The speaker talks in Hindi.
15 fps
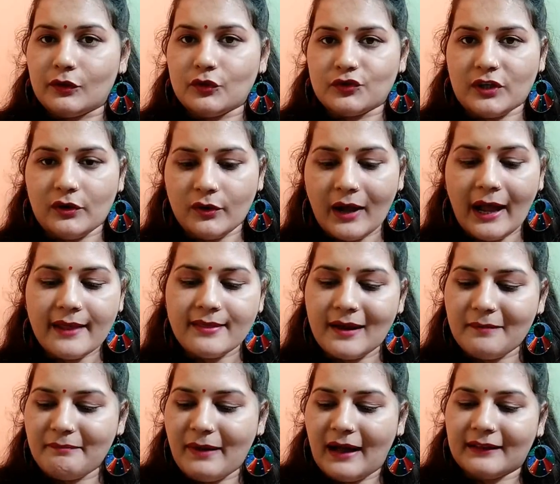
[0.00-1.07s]
तो चलो गाइज
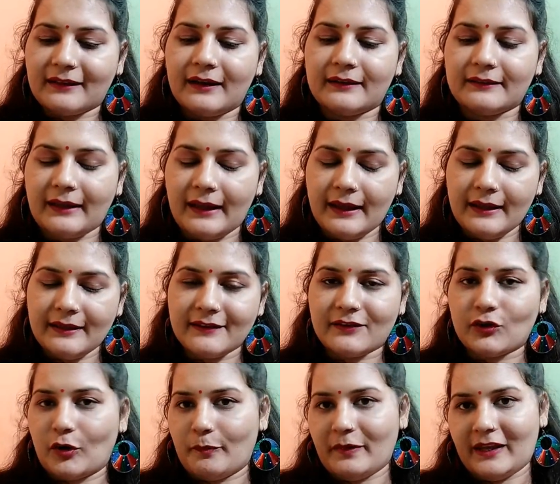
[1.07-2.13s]
अब बात करते हैं
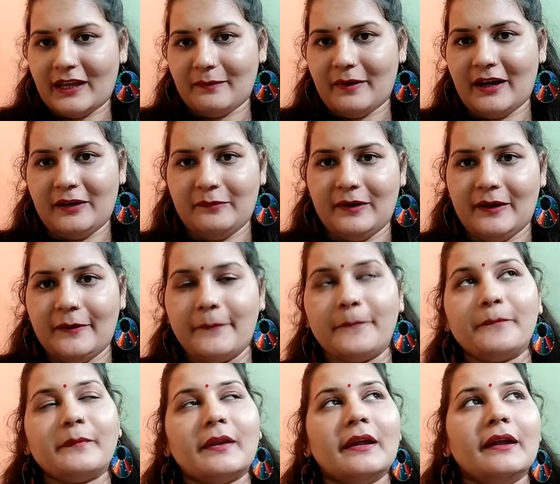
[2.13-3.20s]
इस टॉपिक के बारे में
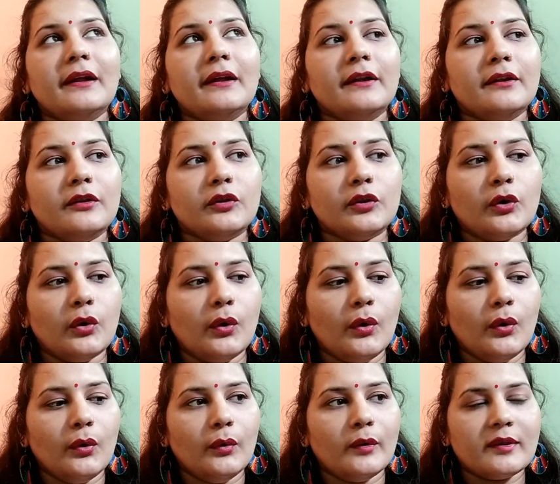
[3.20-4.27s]
तो
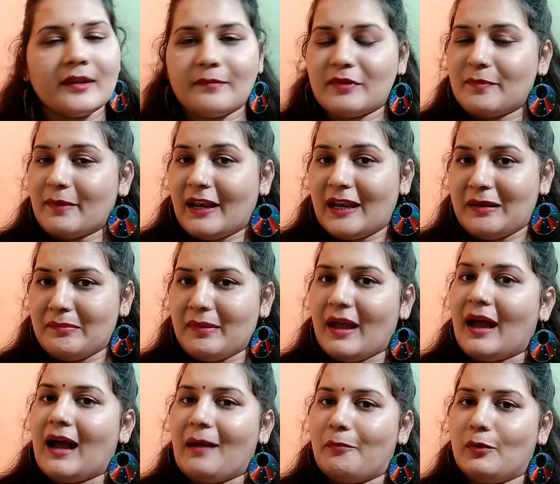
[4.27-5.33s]
सबसे पहले मैं
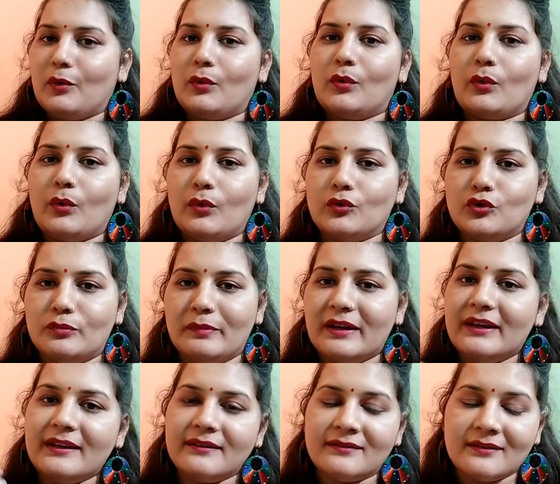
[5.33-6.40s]
आप लोगों को जो
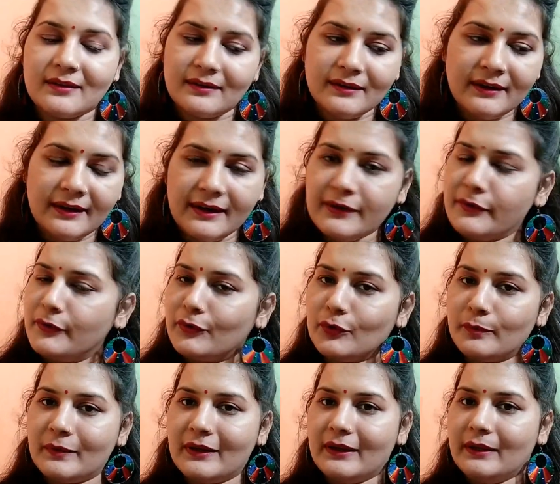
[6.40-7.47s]
मेरी जर्नी है
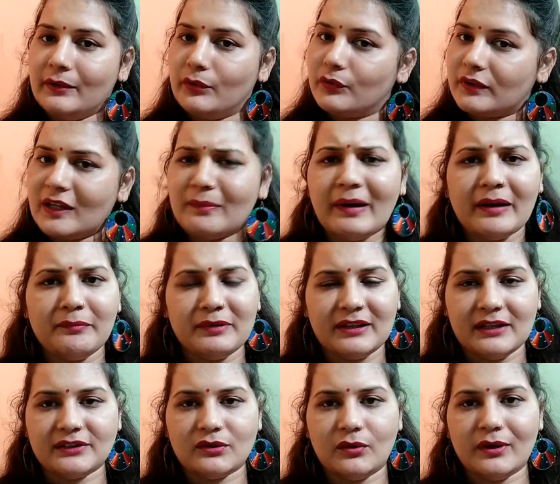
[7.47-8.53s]
यूट्यूब की उसके बारे में
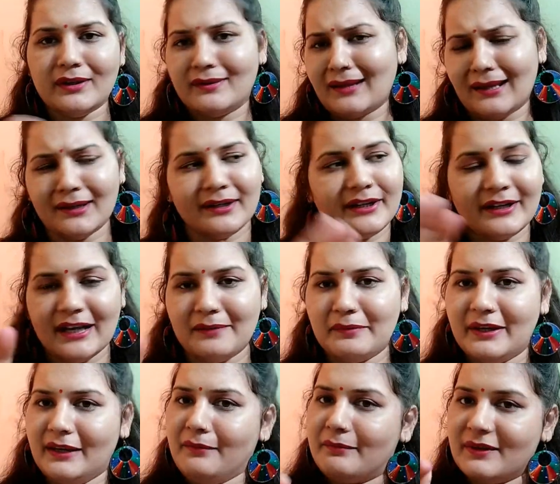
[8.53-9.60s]
बताना चाहूँगी ज़्यादा डिटेल में
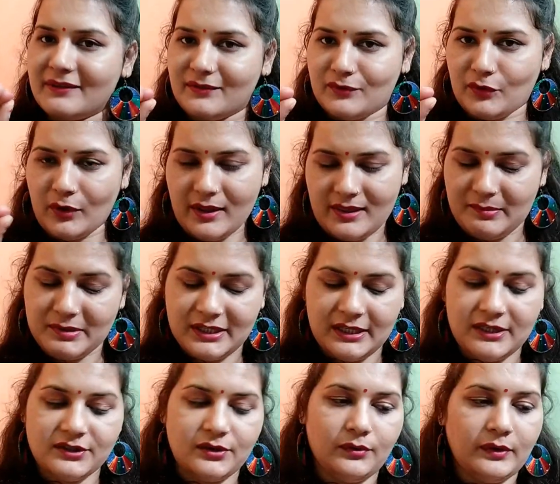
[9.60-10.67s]
नहीं बस थोड़ा सा
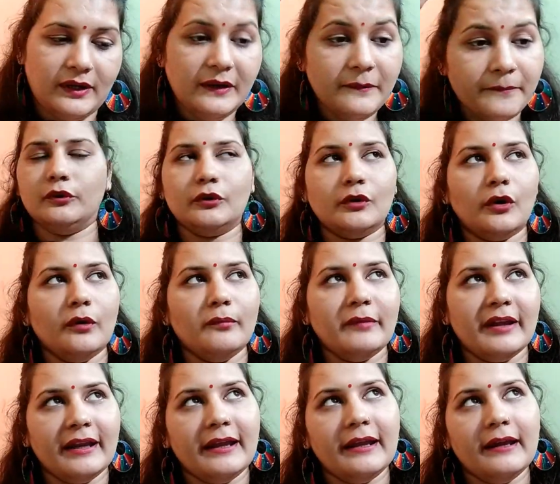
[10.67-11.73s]
बताना चाहूँगी तो
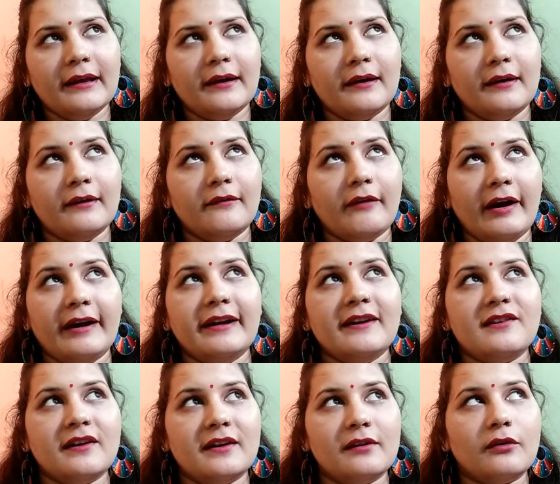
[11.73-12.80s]
मेरे वाई
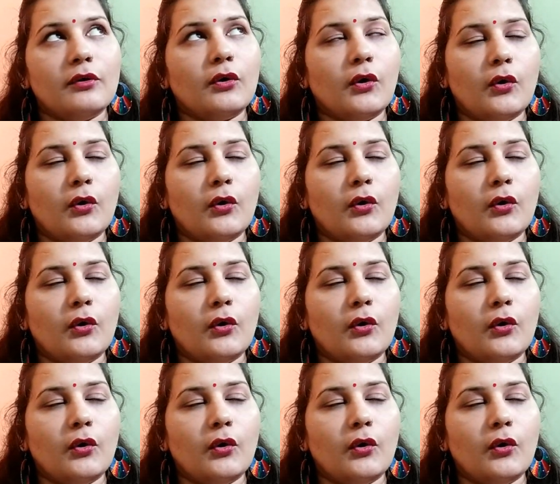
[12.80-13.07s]
चैनल को